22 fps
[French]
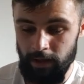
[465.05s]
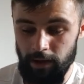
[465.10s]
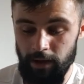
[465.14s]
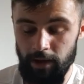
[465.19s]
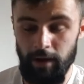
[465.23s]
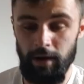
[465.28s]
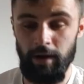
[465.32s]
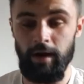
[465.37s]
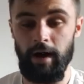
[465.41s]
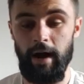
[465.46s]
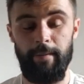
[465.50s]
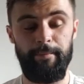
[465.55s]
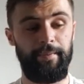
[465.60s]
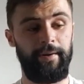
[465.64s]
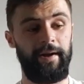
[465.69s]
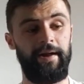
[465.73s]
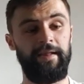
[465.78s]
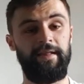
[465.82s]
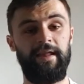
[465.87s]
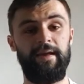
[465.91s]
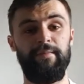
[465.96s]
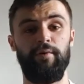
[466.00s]
Euh,
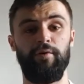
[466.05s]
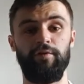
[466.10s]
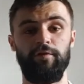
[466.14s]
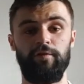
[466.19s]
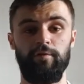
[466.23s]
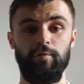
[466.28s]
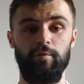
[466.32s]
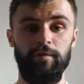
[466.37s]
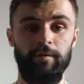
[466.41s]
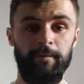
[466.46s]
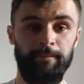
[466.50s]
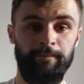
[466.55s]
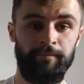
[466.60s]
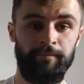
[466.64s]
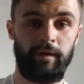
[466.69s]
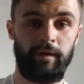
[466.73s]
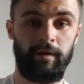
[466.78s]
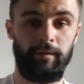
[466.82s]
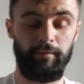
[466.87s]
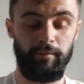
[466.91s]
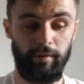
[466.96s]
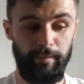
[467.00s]
après, Demon Soul,
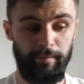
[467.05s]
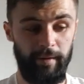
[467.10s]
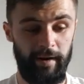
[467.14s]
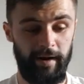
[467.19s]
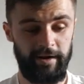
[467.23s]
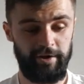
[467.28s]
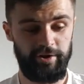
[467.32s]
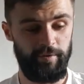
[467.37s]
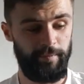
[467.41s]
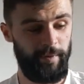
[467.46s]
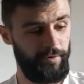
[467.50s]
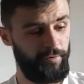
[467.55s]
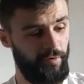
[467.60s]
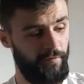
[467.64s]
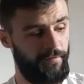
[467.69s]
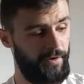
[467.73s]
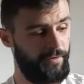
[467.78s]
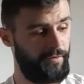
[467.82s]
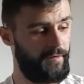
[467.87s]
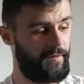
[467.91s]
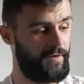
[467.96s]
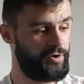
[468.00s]
mais pareil, je suis pas trop
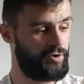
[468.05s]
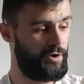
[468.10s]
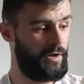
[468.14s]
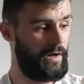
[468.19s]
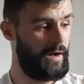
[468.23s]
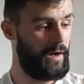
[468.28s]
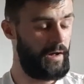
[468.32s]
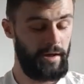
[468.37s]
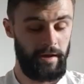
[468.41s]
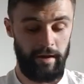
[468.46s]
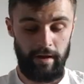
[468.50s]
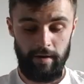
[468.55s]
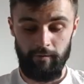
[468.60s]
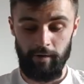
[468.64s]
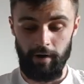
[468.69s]
fan de ces jeux-là.